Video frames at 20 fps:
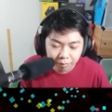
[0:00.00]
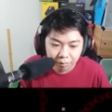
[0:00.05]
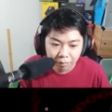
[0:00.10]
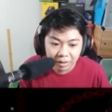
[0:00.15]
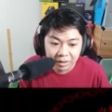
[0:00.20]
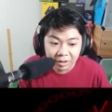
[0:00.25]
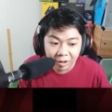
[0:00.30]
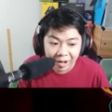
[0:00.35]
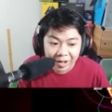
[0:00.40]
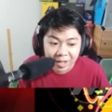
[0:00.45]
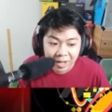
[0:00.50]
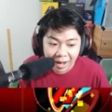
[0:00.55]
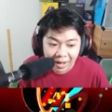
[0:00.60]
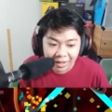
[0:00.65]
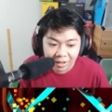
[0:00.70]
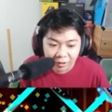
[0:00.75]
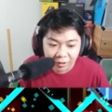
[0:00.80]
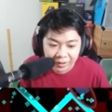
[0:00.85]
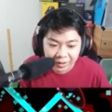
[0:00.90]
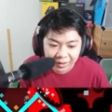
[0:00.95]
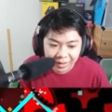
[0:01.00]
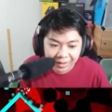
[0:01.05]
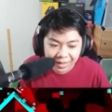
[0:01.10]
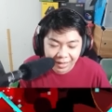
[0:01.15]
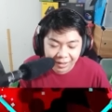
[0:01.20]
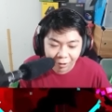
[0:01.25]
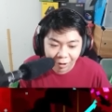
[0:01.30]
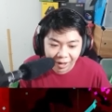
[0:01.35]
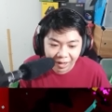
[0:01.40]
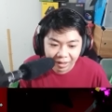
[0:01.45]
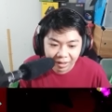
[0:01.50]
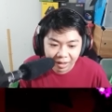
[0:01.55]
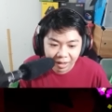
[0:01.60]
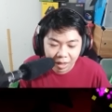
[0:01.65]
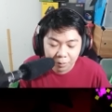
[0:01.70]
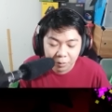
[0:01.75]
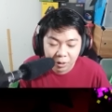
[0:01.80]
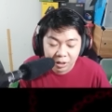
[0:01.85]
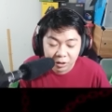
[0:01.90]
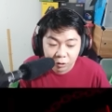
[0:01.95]
mình thấy đoạn khó nhất chính là đoạn uh,
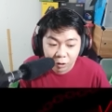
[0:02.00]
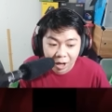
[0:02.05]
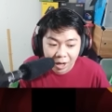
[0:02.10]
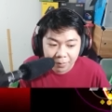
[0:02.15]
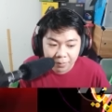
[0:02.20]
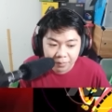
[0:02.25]
ờ, drop